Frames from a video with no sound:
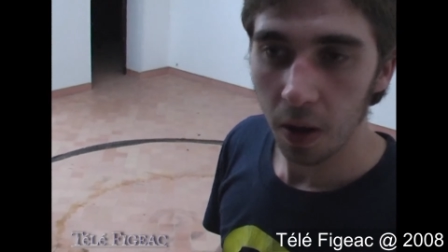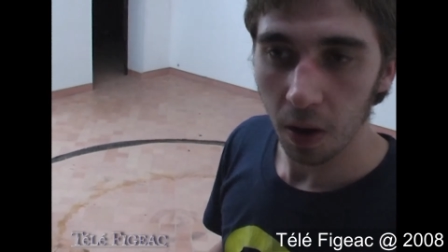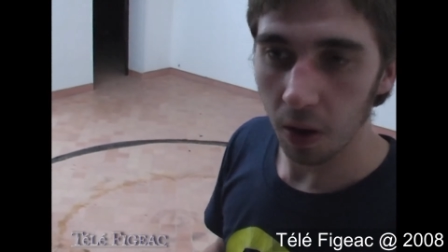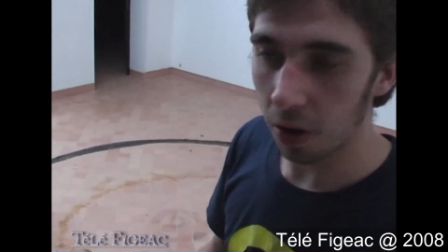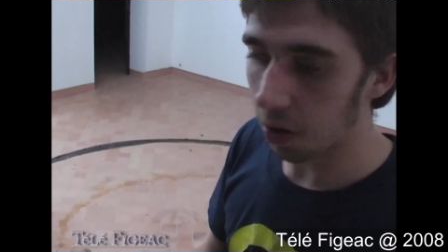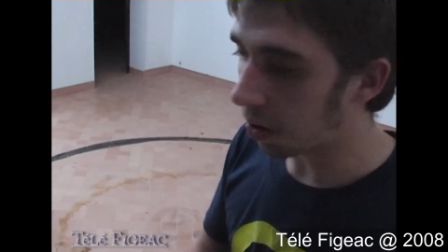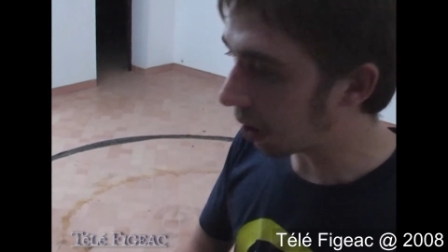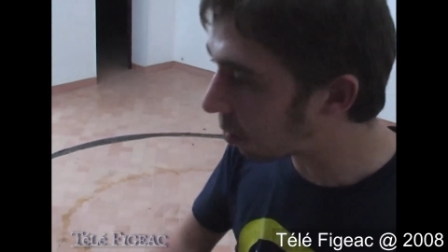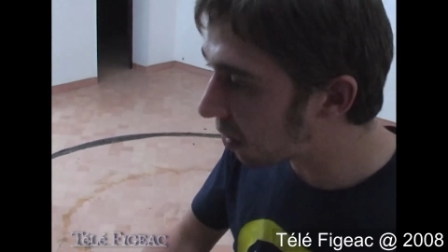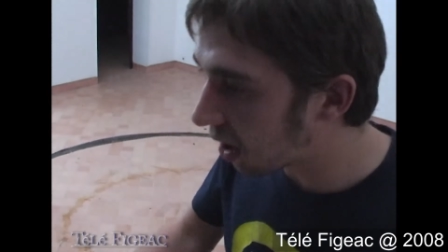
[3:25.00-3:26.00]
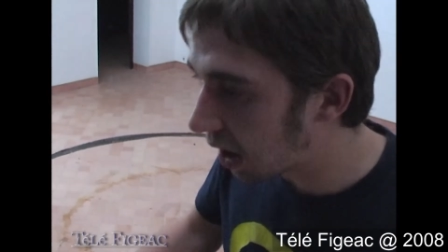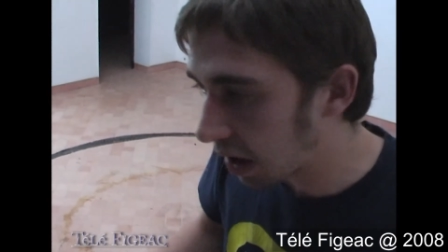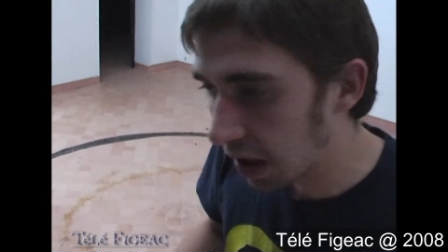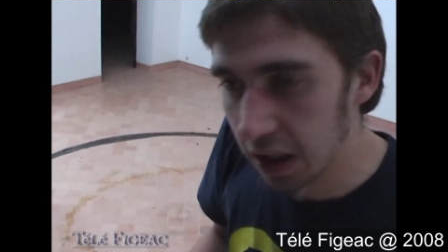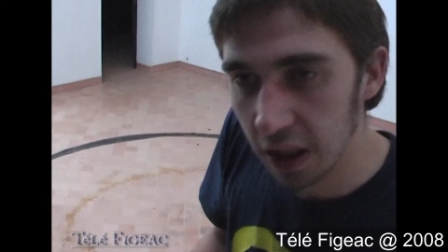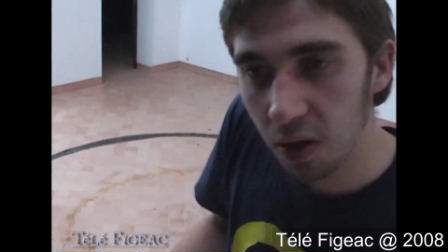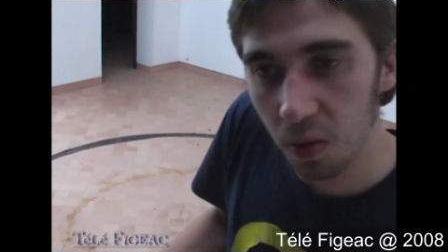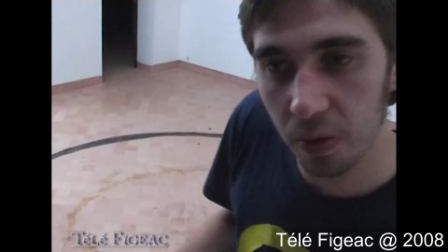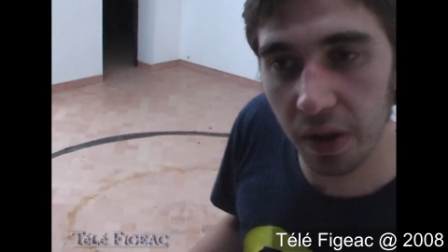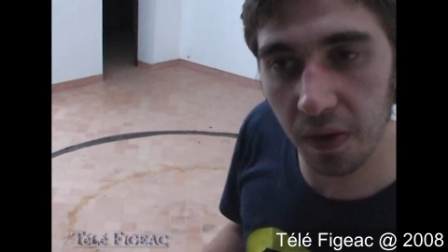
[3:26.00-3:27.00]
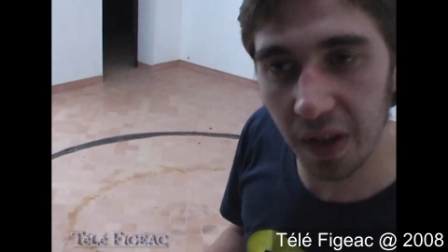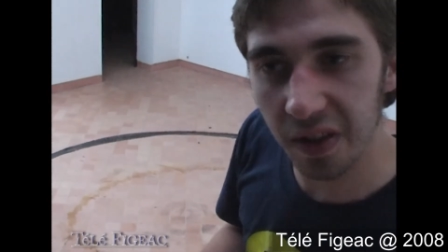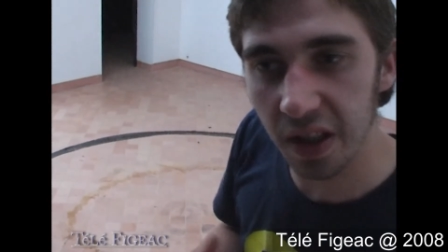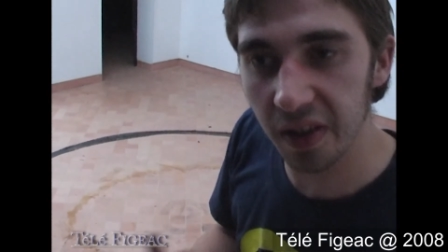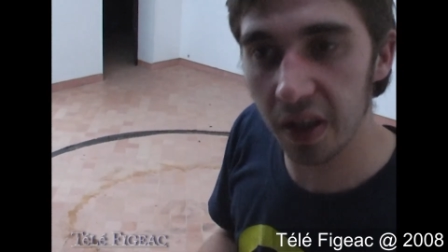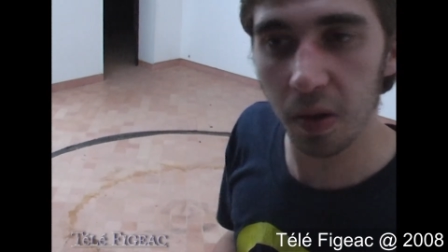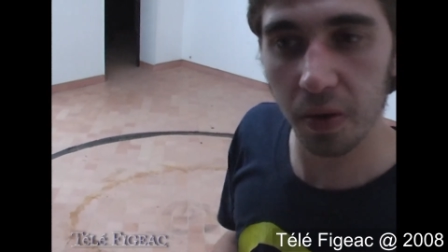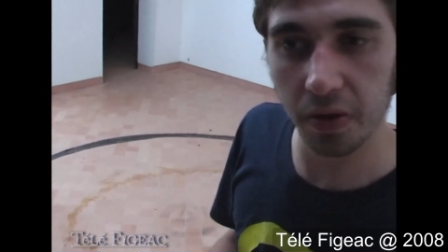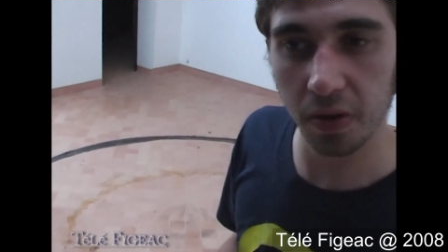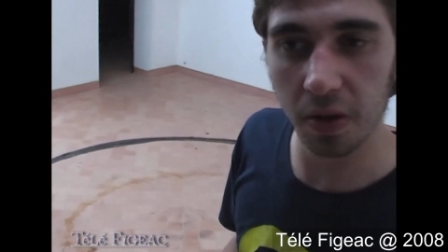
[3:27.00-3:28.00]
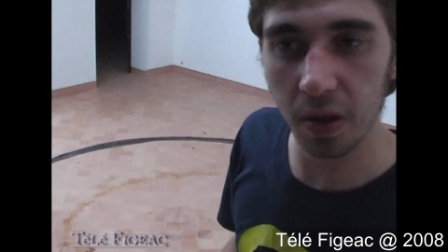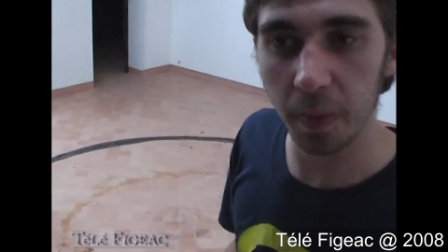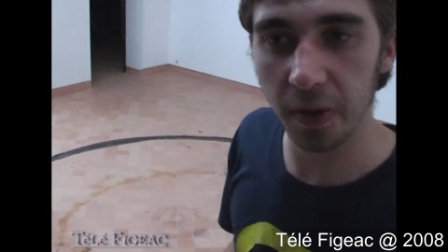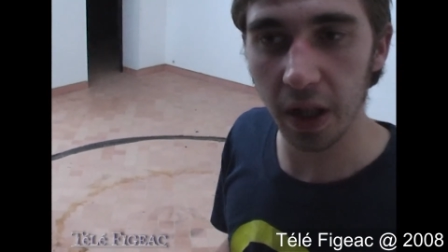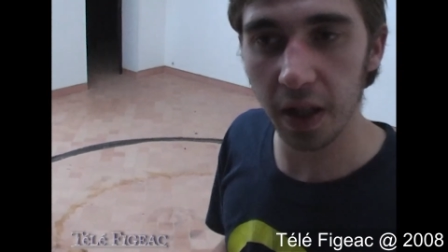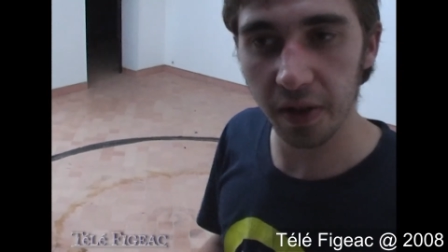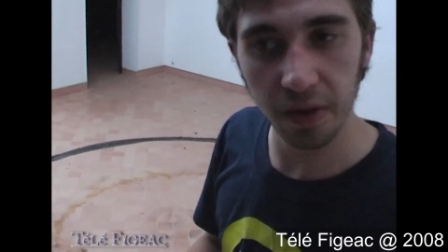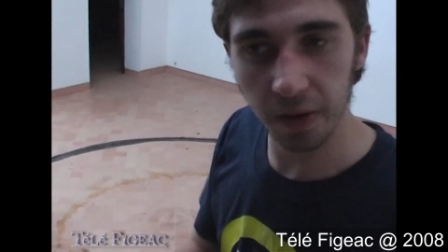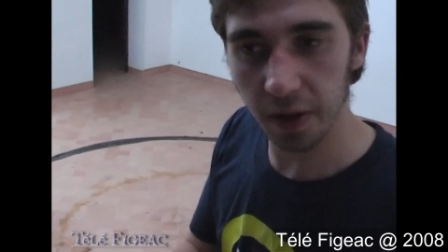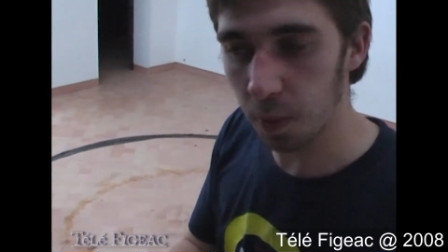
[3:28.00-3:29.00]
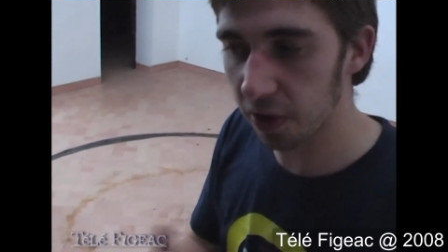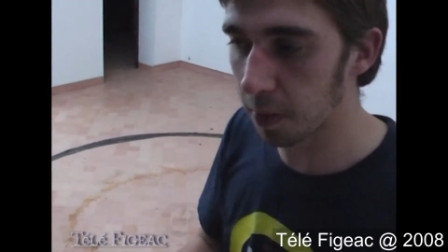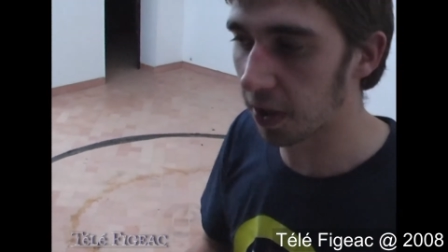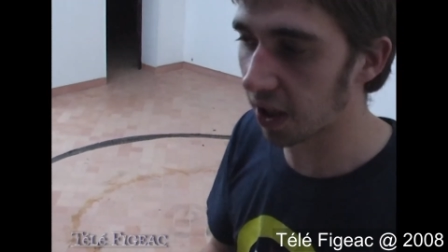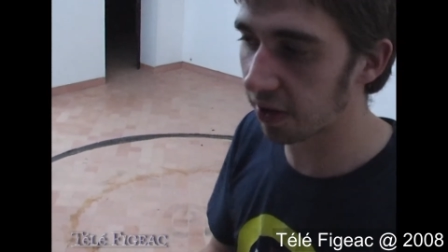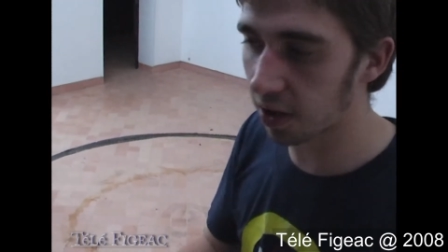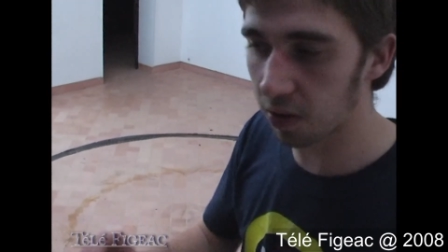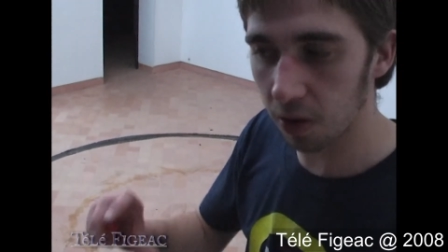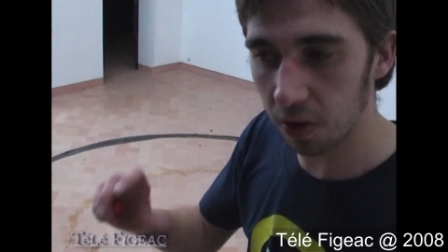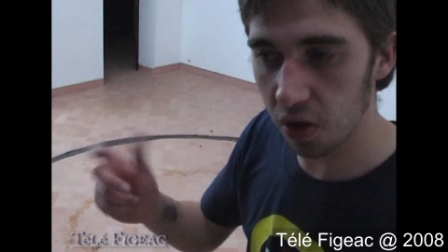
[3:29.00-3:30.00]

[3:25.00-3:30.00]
euh, comme un, crayon, ça devient très silencieux comme ça, et moi ça m'intéressait de,